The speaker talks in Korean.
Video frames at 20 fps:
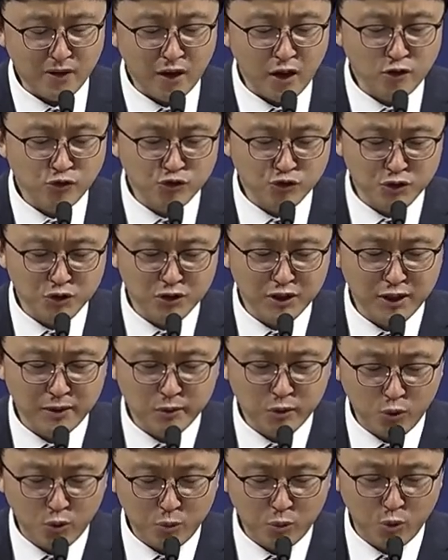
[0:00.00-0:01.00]
9절에
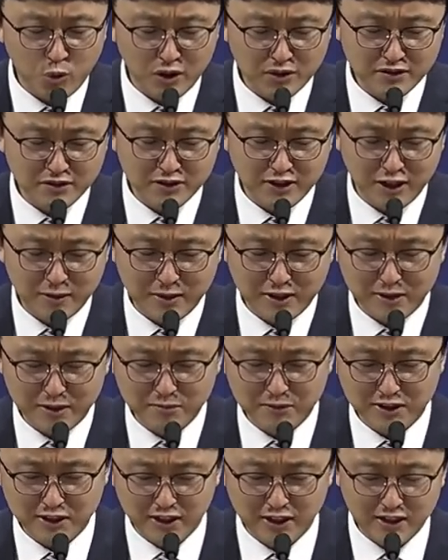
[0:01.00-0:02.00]
또 보아스가
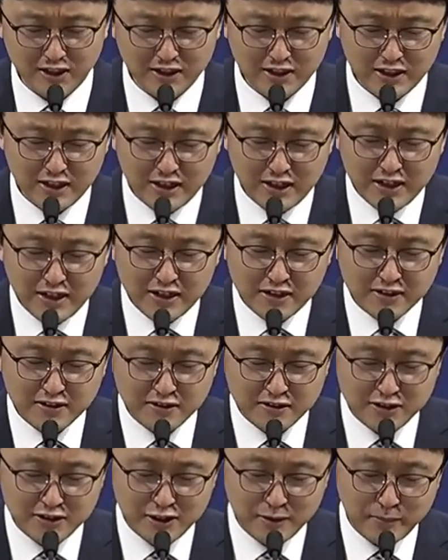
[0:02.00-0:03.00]
말합니다.
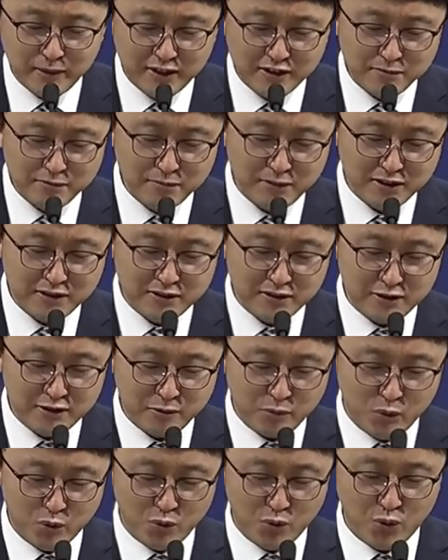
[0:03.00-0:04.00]
그들이 베는 밭을
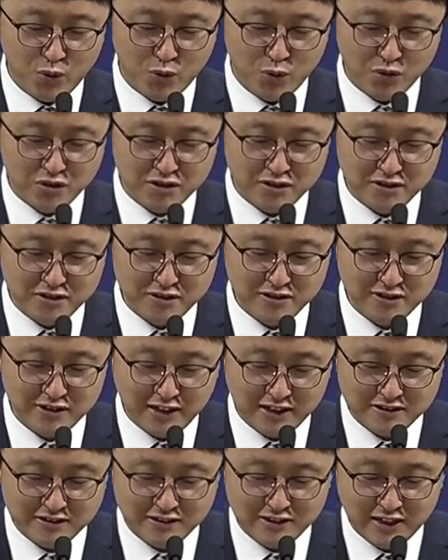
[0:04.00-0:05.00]
보고 그들을
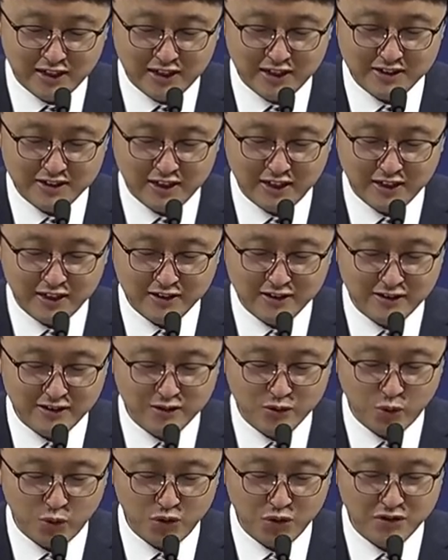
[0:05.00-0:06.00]
따르라 내가 그
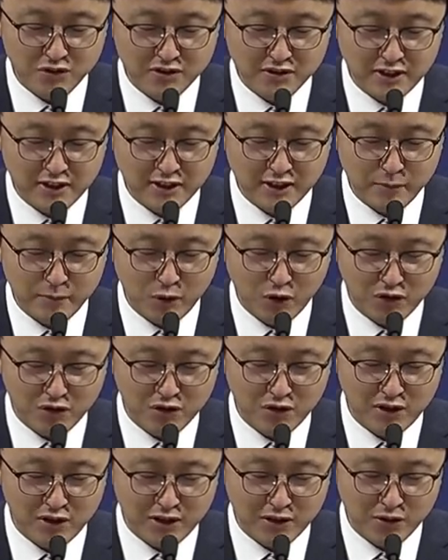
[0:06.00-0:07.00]
소년들에게
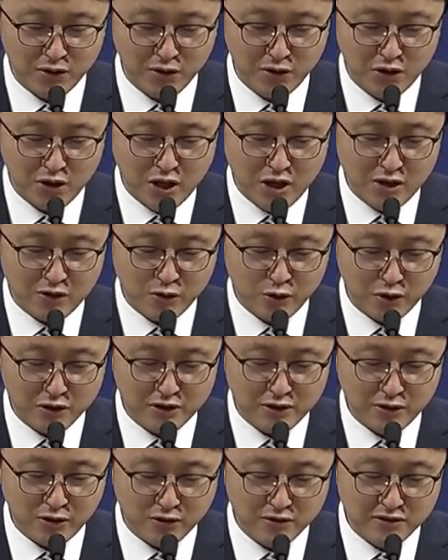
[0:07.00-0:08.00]
명령하여 너를
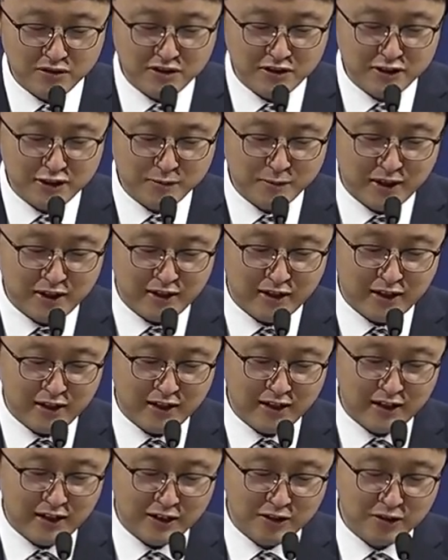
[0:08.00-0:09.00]
건드리지 말라
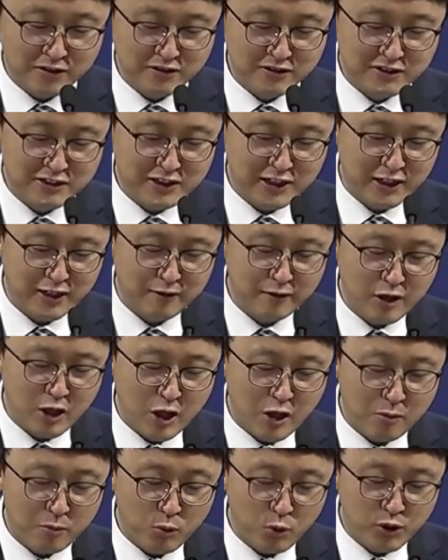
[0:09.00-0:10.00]
하였느니라
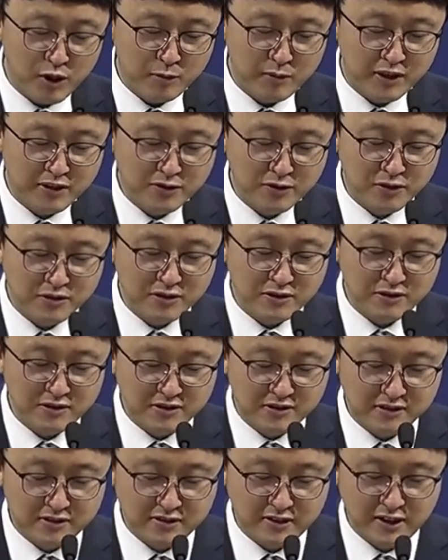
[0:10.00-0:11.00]
목이 마르거든
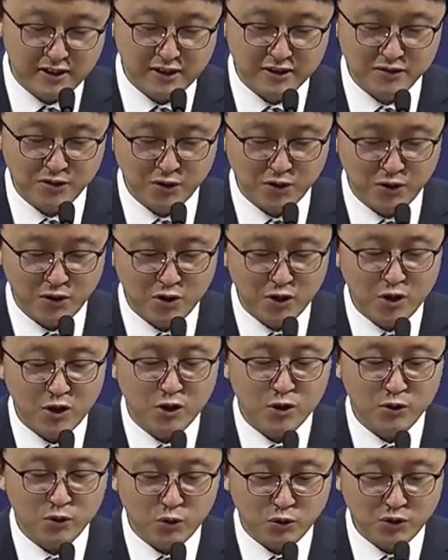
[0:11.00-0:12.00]
그릇에 가서
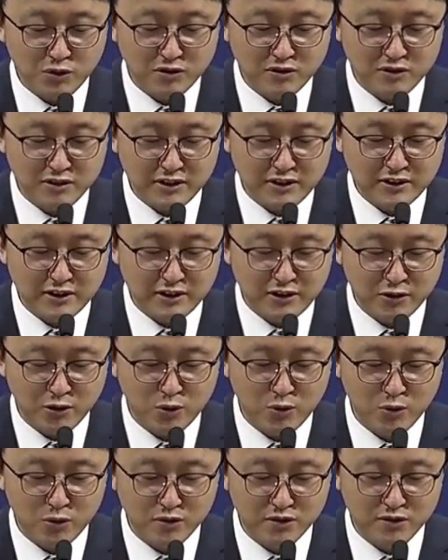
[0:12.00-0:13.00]
소년들이 기러온
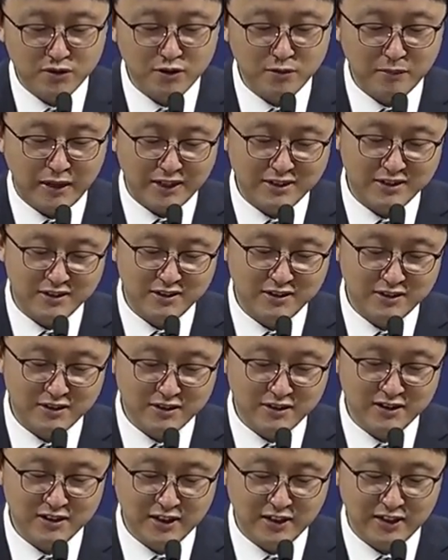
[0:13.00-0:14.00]
것을
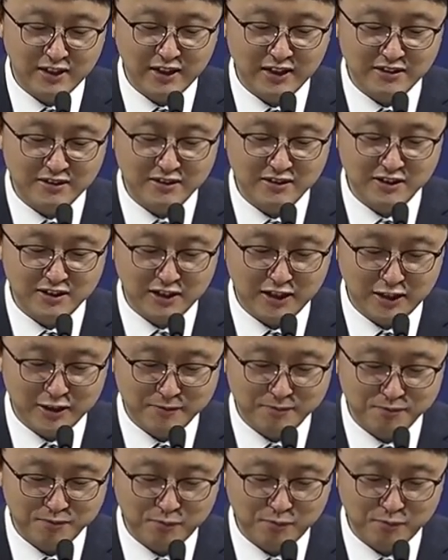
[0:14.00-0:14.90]
마실지니라 하는지라